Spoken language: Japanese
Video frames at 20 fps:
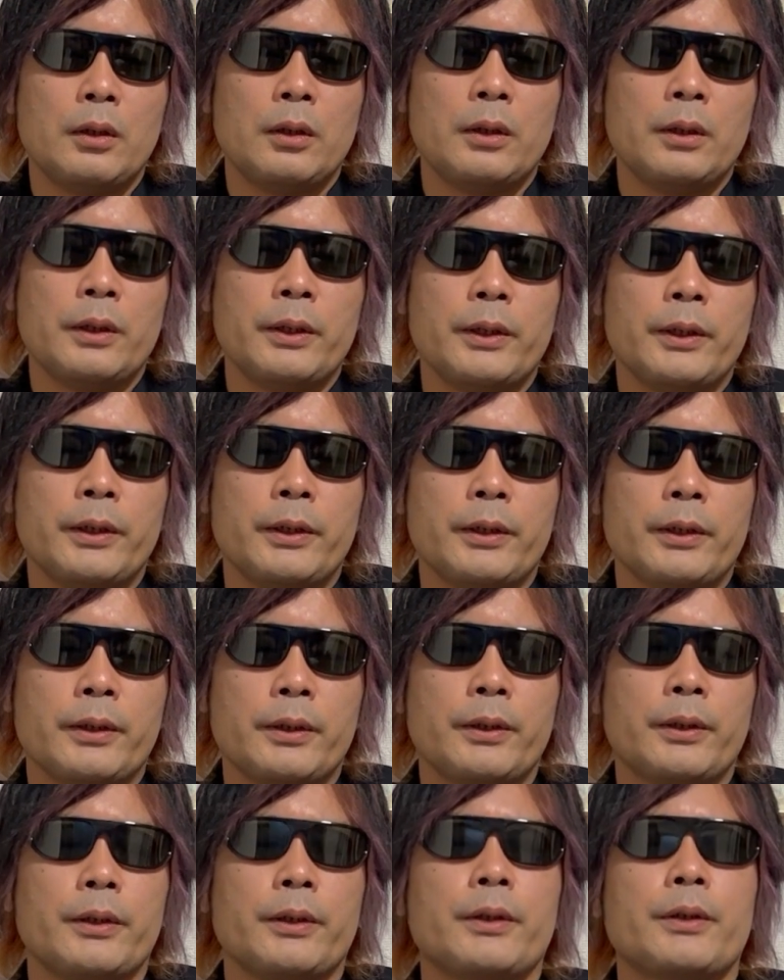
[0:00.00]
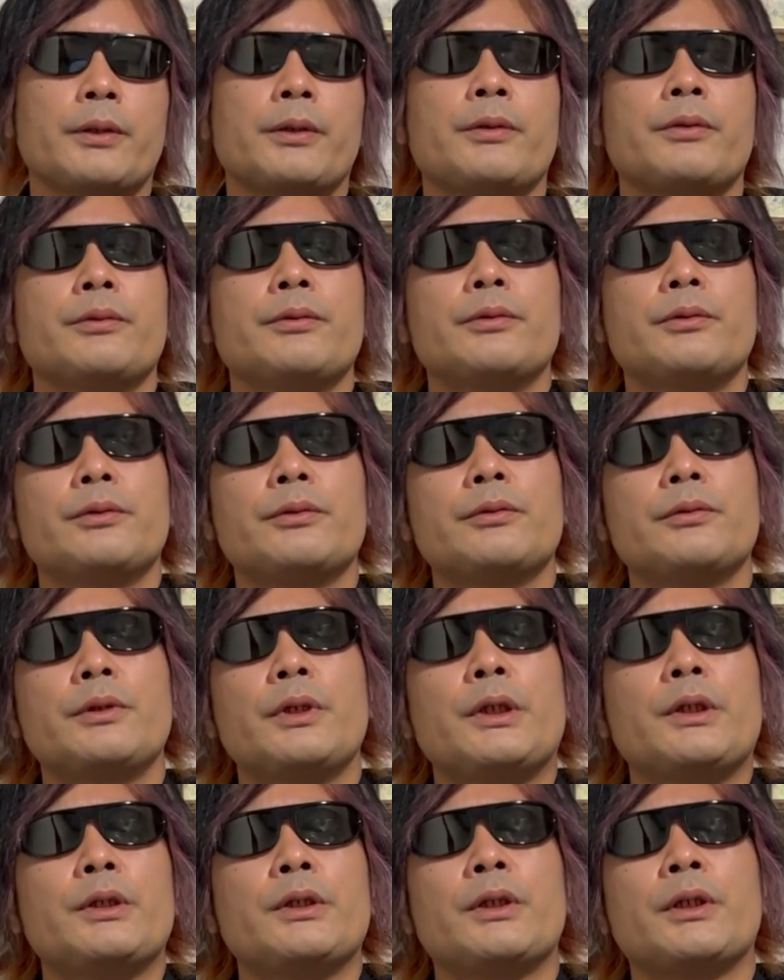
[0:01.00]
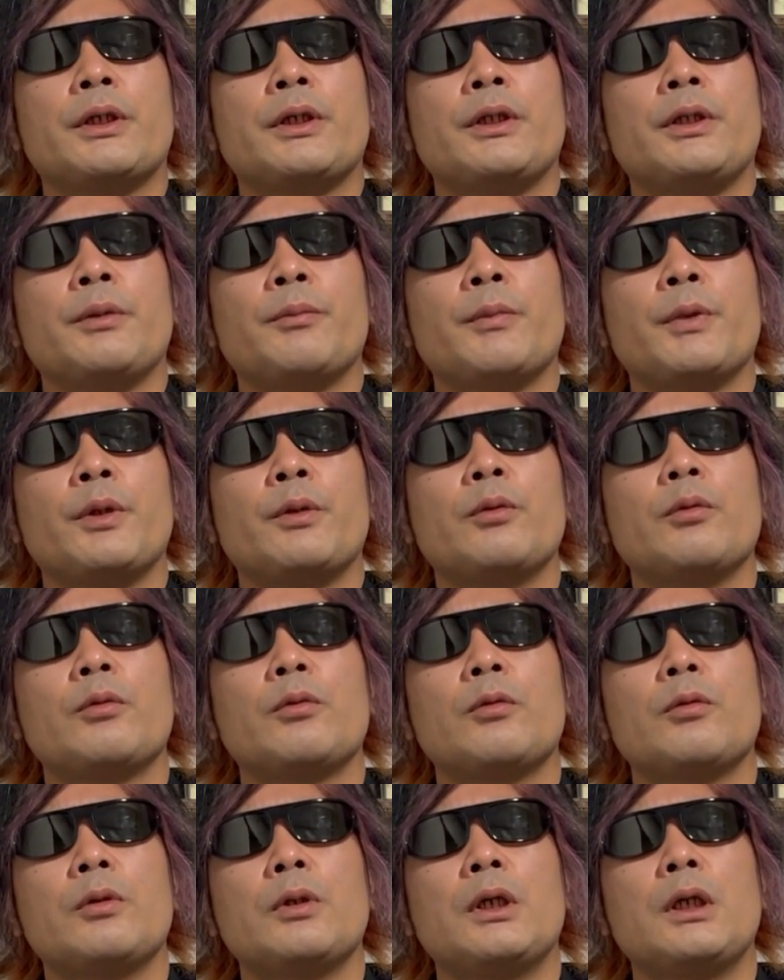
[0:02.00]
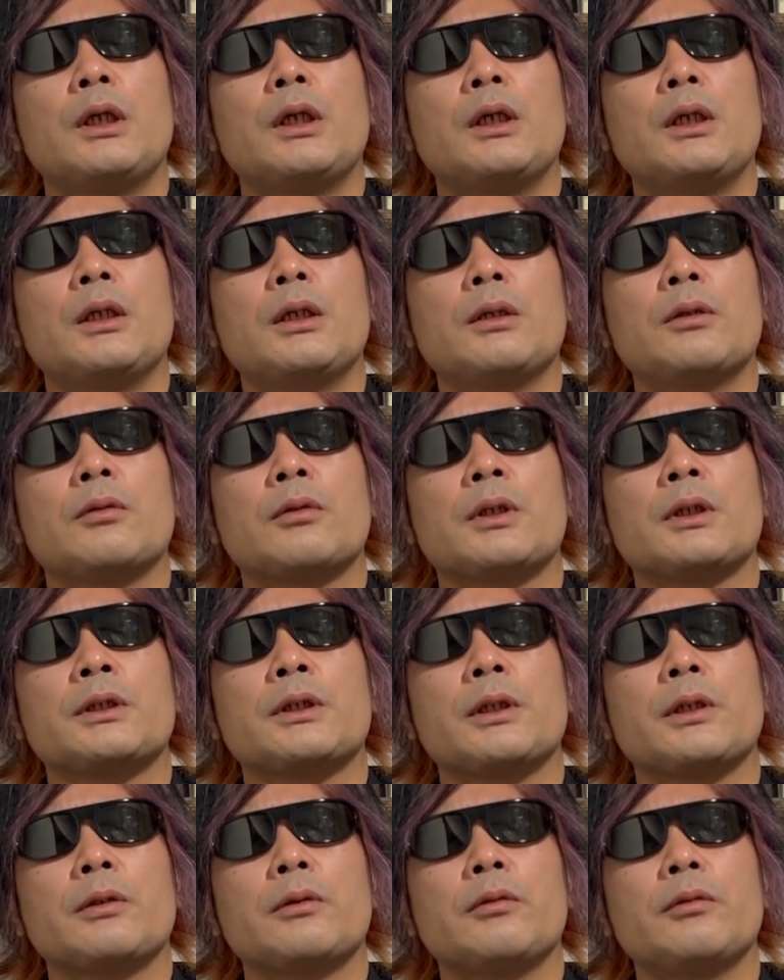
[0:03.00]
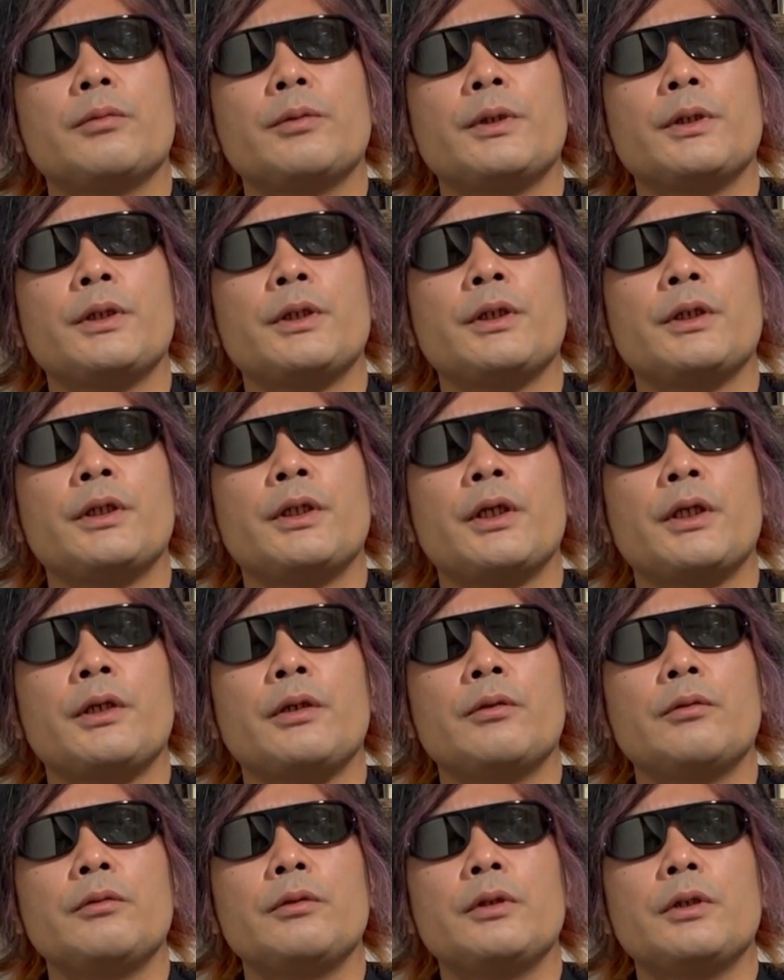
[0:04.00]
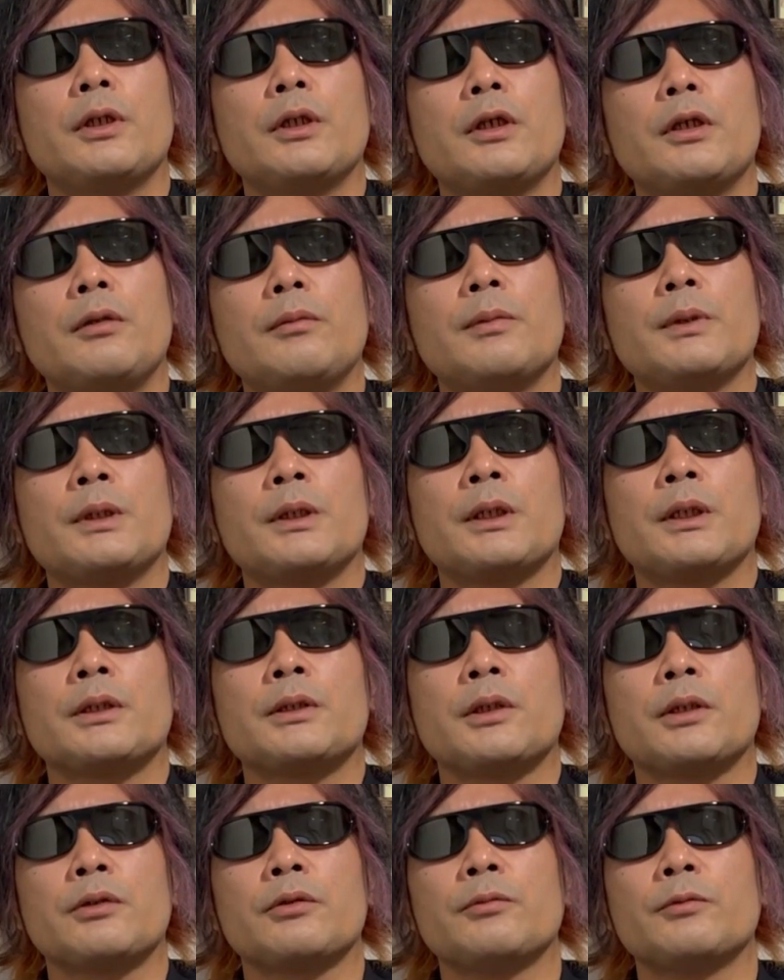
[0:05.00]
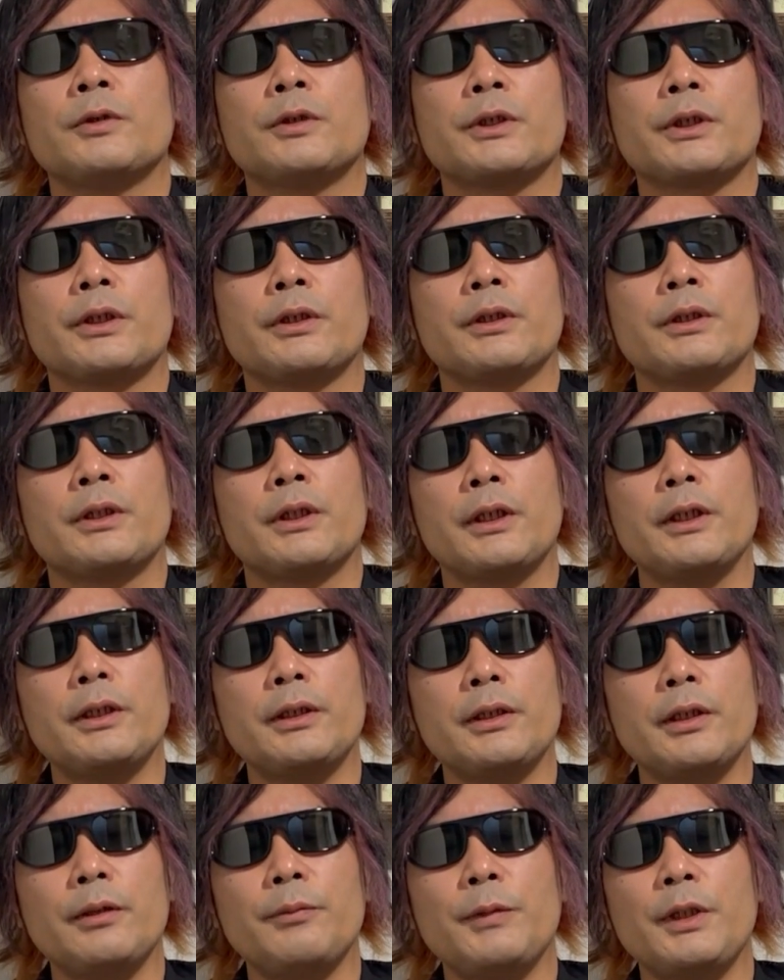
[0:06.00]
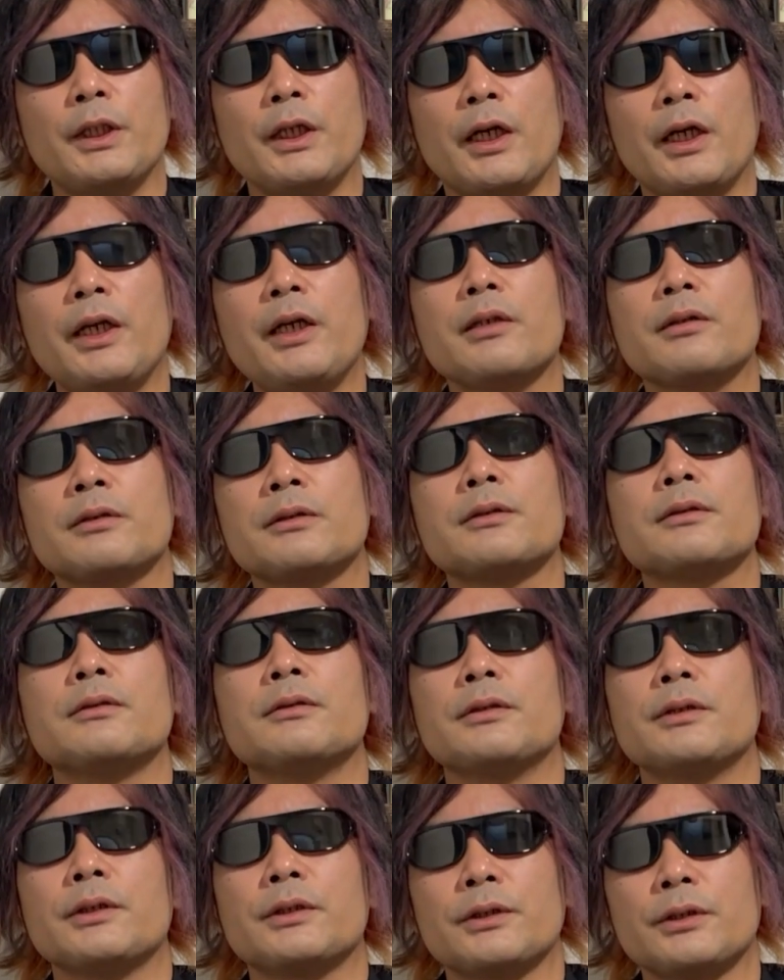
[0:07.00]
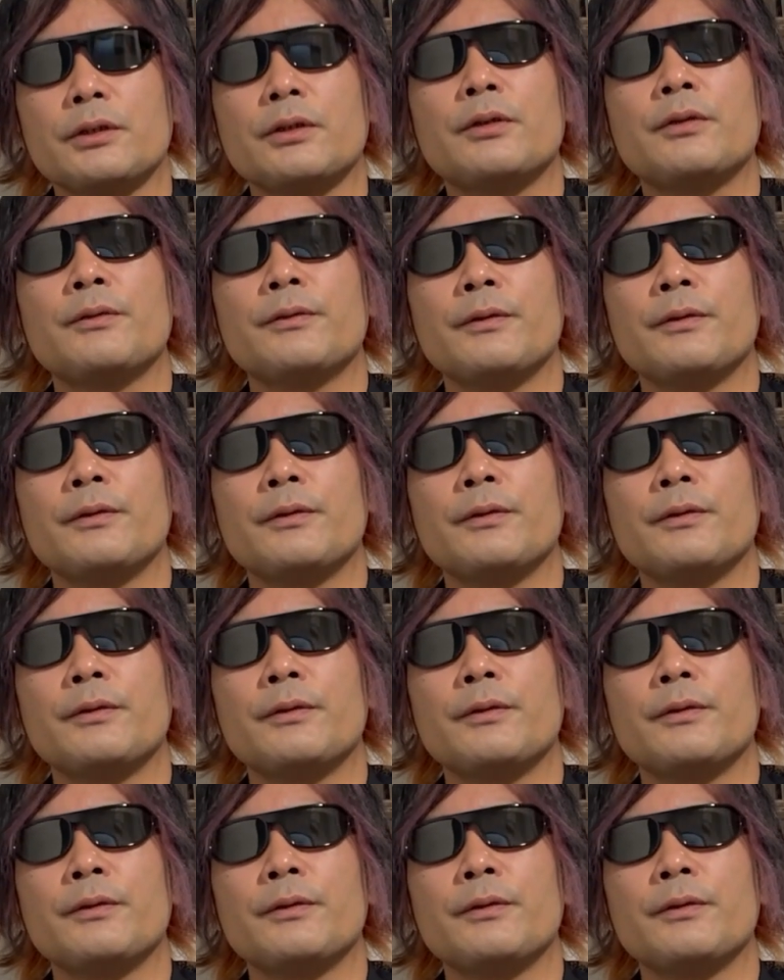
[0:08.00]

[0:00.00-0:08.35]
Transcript: えー、90年代にメロコアとかサイコビリーでいろんなカバーがあったと思うんですけど、大体みんな早くするんですよ。